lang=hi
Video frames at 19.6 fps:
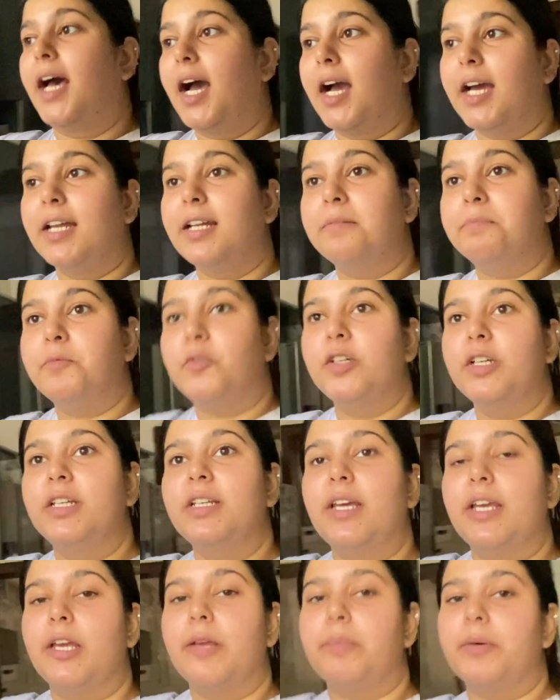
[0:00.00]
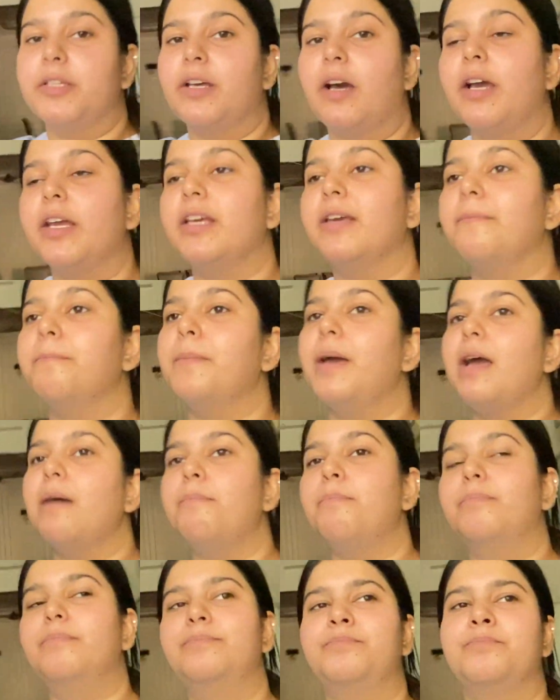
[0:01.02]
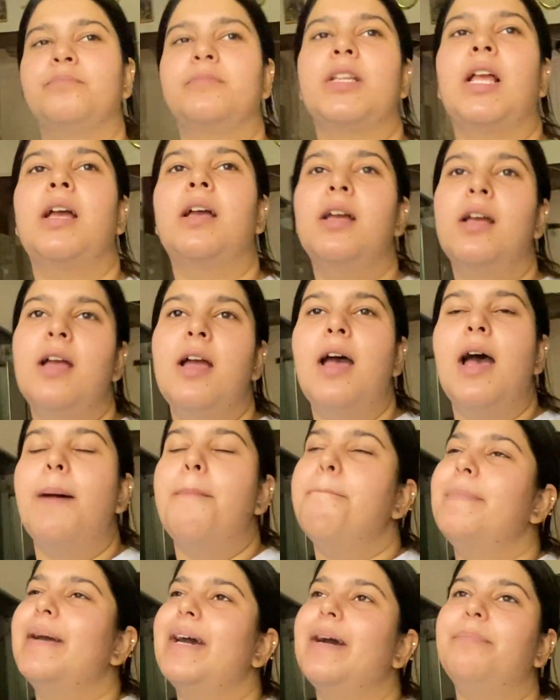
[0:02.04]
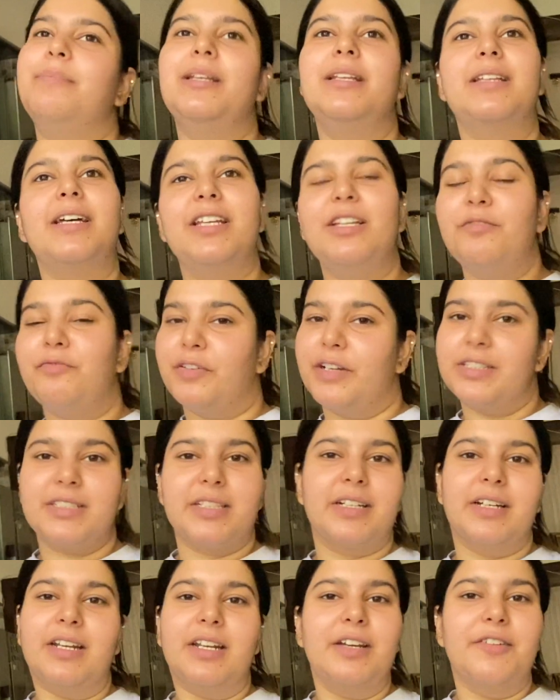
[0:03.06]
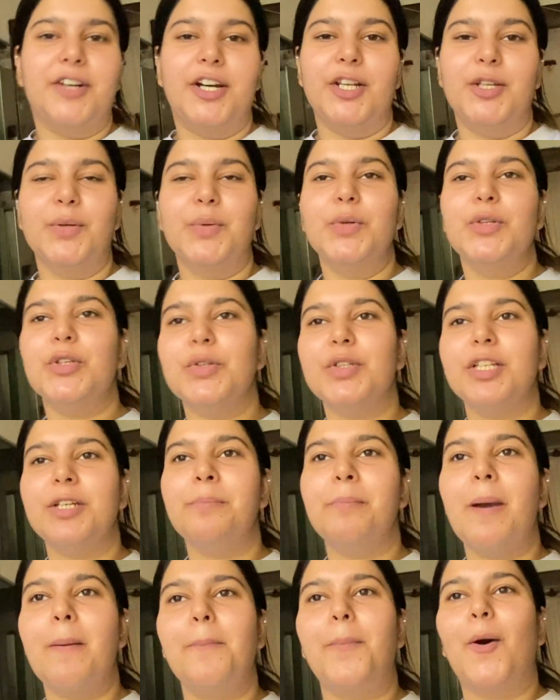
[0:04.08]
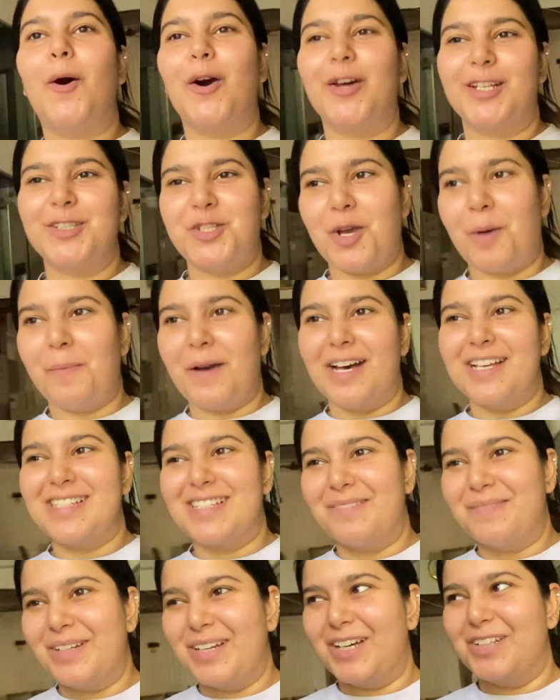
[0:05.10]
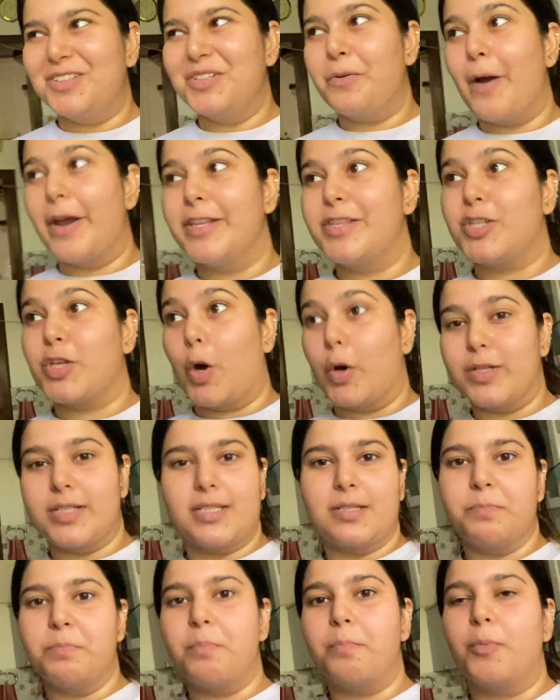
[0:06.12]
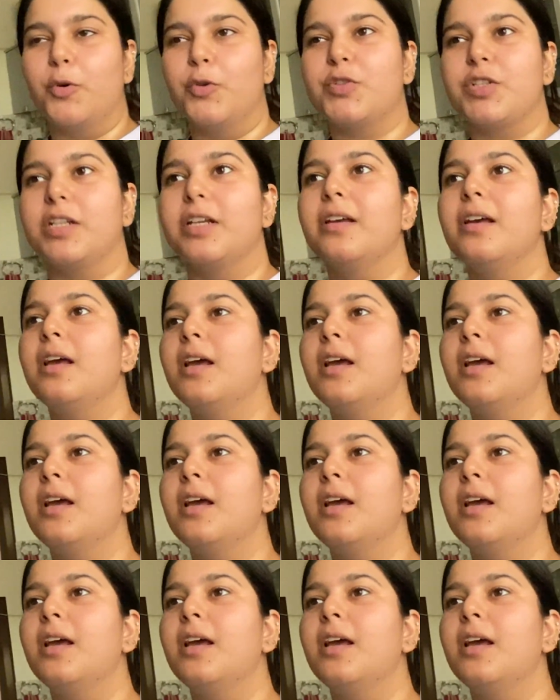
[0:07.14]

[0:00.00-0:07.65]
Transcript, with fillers: अगर आपको ये नहीं पता ये मैं मैं अपनी तारीफ फिर से करने वाली हूँ क्योंकि मैं बहुत अच्छा पास्ता बनाती हूँ व्हाइट सॉस मोस्टली